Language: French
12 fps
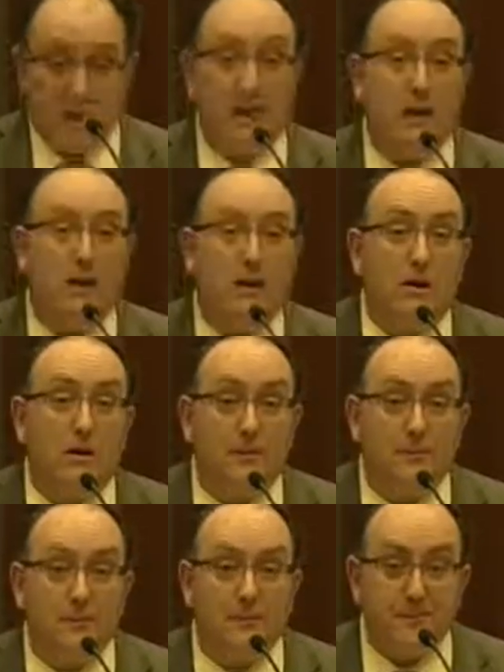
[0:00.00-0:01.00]
Mais alors,
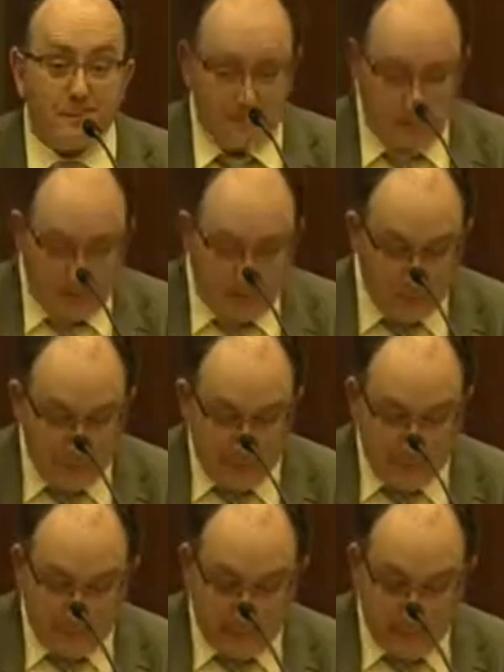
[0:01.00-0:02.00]
vous me
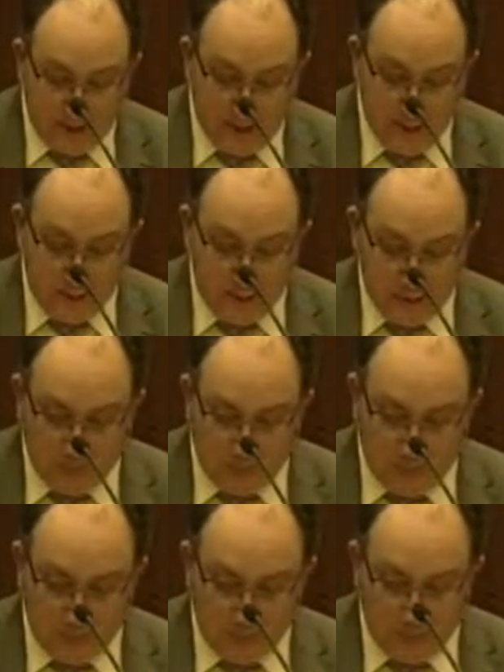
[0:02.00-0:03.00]
direz que
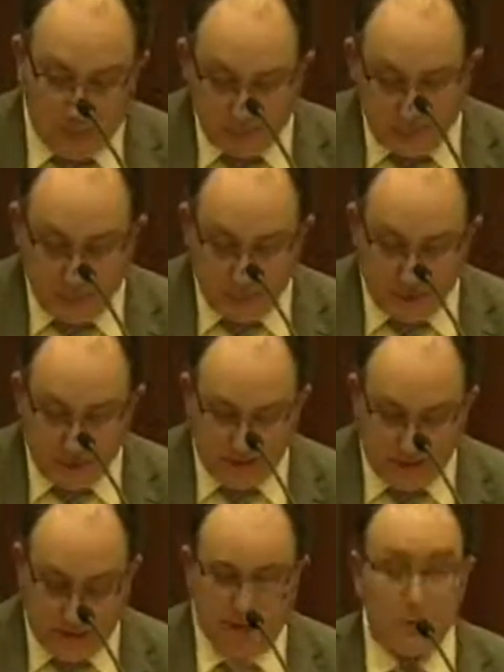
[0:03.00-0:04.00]
sûrement plusieurs
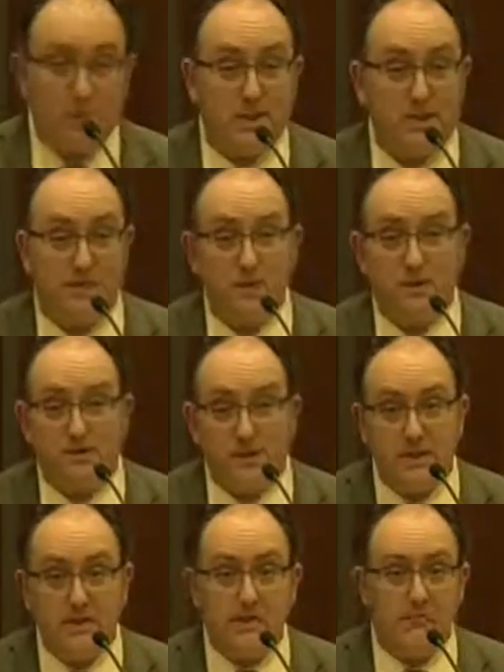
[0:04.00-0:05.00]
musées emploient des
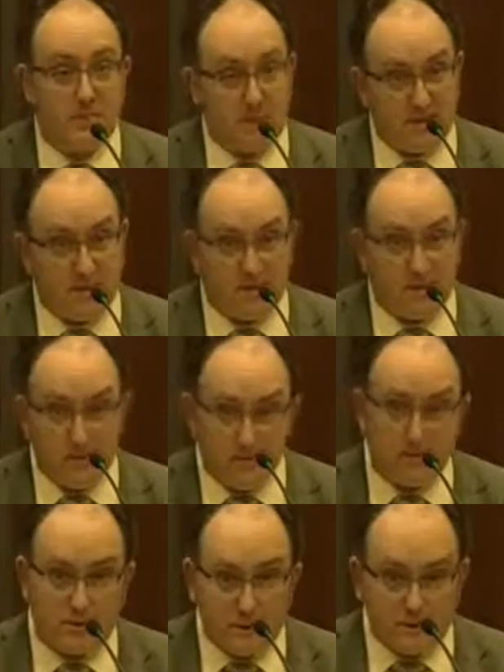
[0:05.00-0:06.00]
archivistes, et c'est vrai,
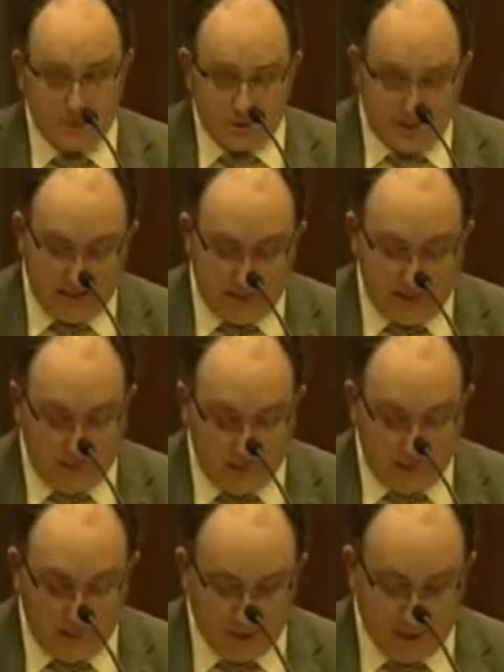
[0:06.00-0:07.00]
j'en étais
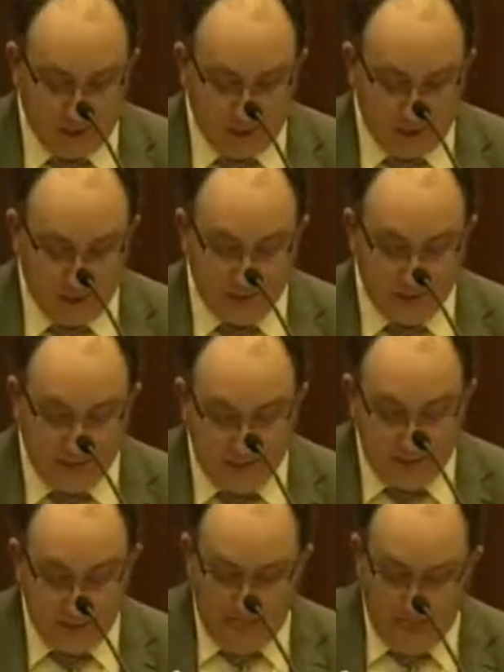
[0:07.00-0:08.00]
un pendant de nombreuses
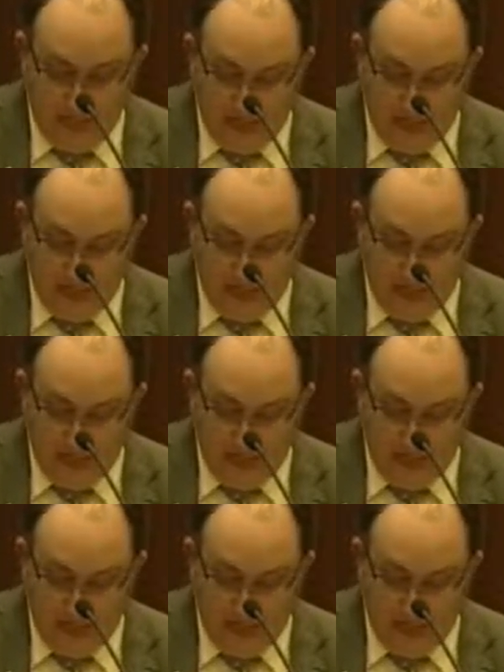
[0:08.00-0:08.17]
années,